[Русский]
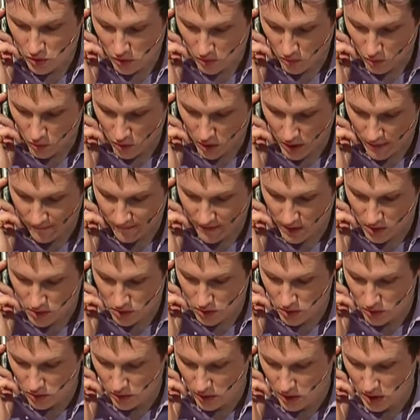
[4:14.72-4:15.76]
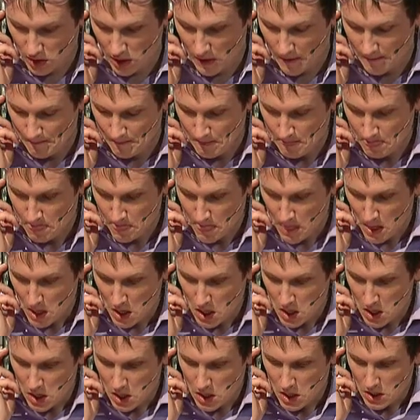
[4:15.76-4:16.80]
Все, мука в кастрюльке, да.
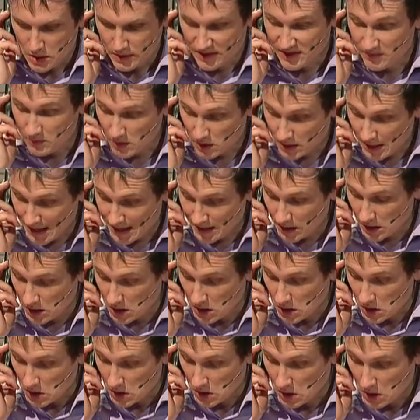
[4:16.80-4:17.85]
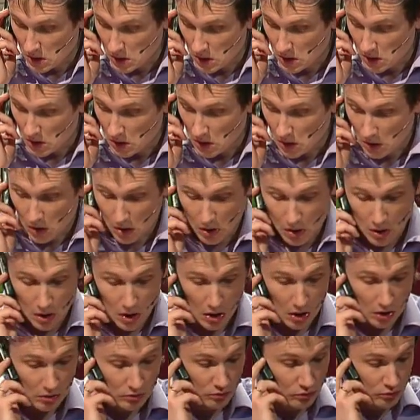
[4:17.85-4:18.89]
Сметаны?
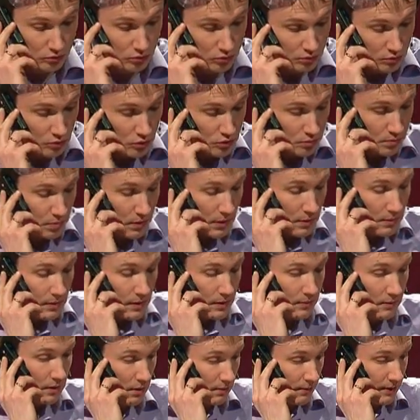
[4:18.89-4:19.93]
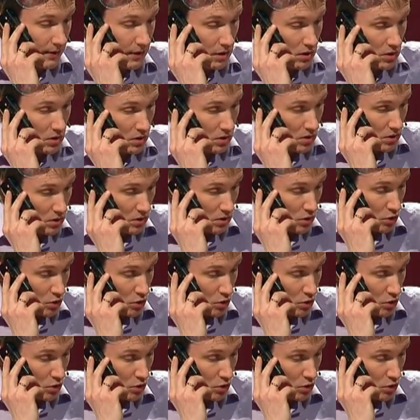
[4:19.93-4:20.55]
А, ну тут может проблемка быть.